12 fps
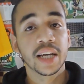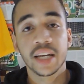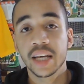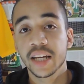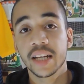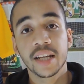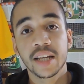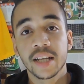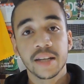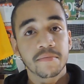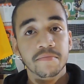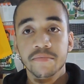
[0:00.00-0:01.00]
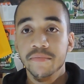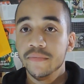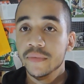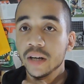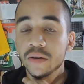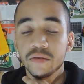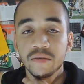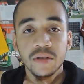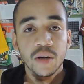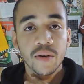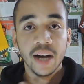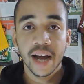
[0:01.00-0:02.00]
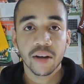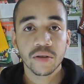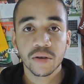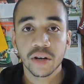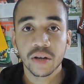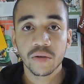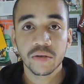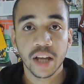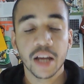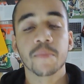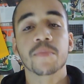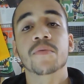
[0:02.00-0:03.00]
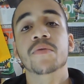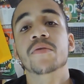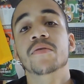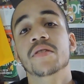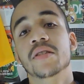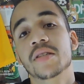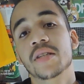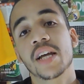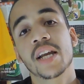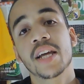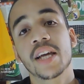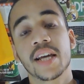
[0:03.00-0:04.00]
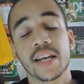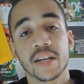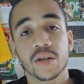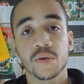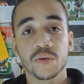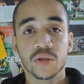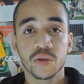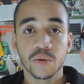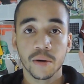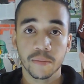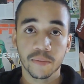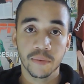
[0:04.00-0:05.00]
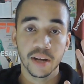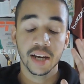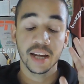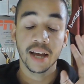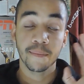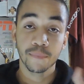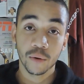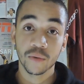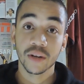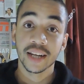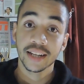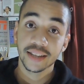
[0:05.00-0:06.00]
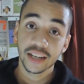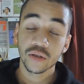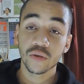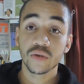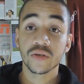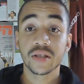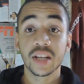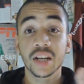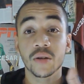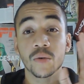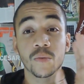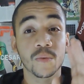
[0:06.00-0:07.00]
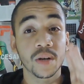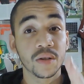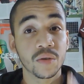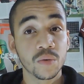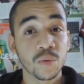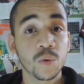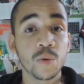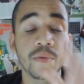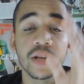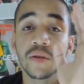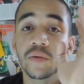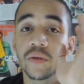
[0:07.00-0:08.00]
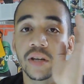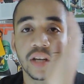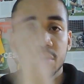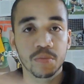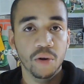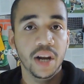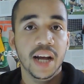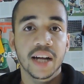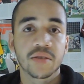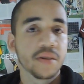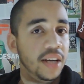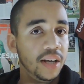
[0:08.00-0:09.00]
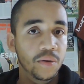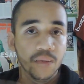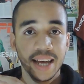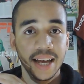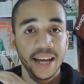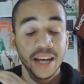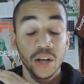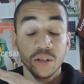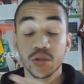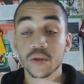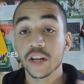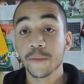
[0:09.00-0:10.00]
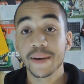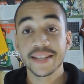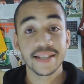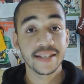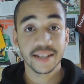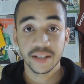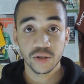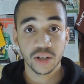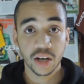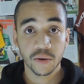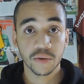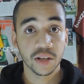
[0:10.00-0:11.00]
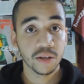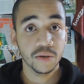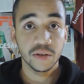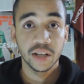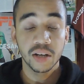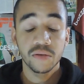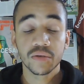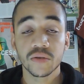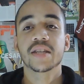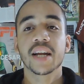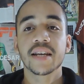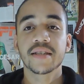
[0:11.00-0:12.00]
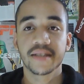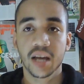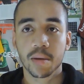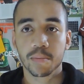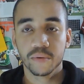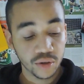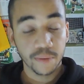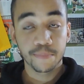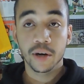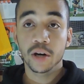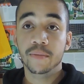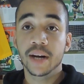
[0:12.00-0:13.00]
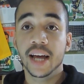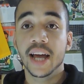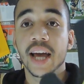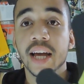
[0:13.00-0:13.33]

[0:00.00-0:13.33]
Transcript: E não, não cai ao decorrer do tempo. Ele continua, ele é bom tanto no seco quanto no úmido e no molhado. É, seu grip é sensacional em qualquer um dos três tempos. sua palma